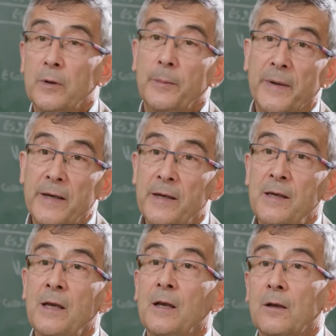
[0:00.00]
les
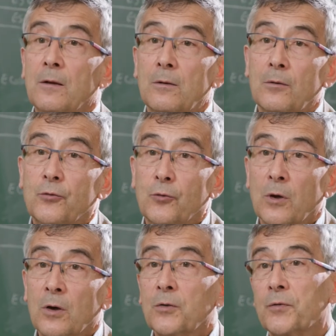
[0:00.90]
pays euh, se
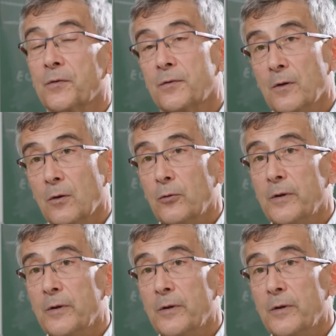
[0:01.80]
lancent dans le